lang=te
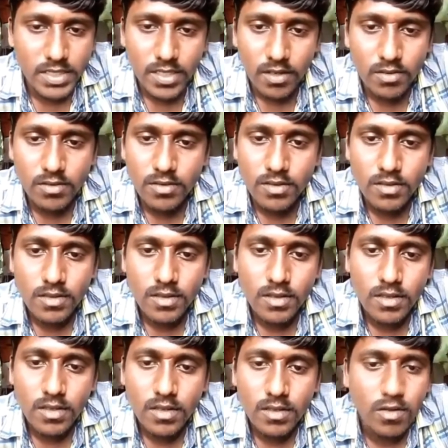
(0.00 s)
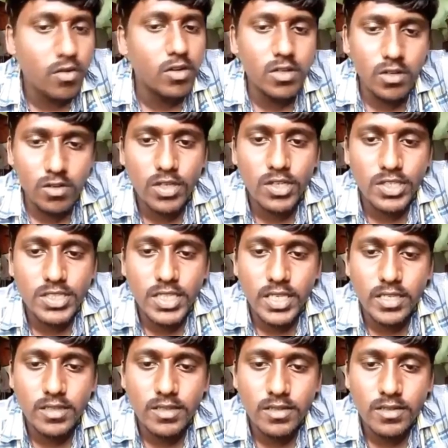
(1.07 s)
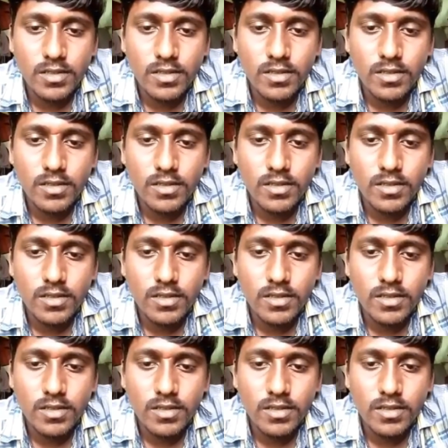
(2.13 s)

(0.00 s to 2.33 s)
పైసలు కోట్లు కోట్లు వస్తాయి